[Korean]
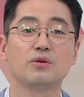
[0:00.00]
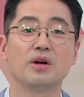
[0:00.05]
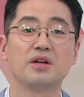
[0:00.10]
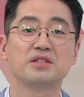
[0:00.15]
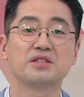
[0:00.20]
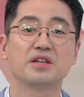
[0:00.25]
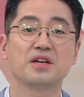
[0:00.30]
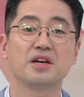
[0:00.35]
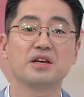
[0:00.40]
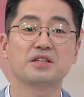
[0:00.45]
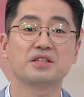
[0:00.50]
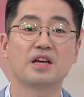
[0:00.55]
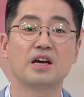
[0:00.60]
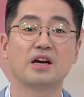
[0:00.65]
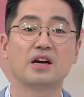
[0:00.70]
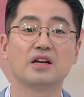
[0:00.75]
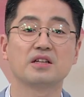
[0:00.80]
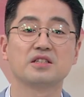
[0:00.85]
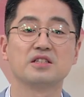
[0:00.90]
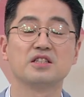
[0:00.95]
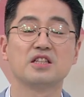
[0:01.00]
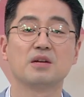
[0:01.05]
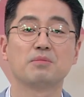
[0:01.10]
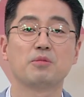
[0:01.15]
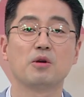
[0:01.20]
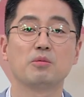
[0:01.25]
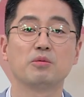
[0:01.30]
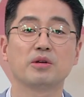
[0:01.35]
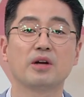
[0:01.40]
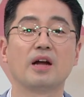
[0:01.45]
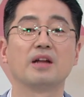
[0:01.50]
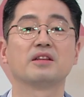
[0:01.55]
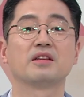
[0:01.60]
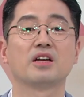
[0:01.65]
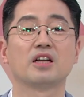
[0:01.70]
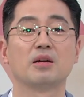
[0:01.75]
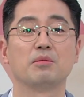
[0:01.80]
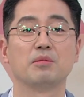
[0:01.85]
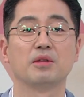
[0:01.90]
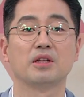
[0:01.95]
환자의 자가 진단법은
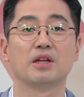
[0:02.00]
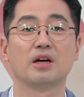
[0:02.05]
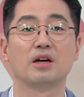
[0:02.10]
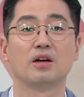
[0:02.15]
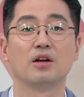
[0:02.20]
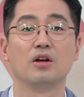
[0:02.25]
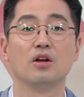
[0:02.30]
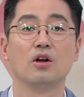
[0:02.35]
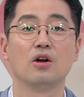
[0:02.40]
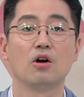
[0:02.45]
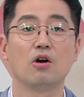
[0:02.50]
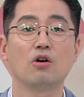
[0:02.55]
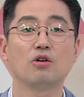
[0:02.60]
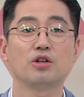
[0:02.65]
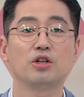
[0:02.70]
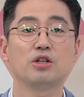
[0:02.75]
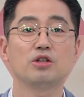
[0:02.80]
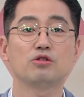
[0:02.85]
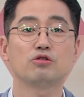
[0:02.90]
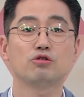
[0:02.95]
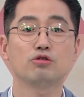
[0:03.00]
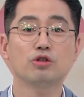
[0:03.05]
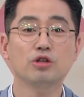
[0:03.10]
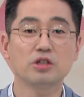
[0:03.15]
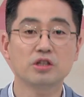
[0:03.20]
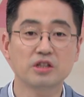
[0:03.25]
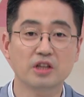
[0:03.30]
간단합니다. 허리를 숙일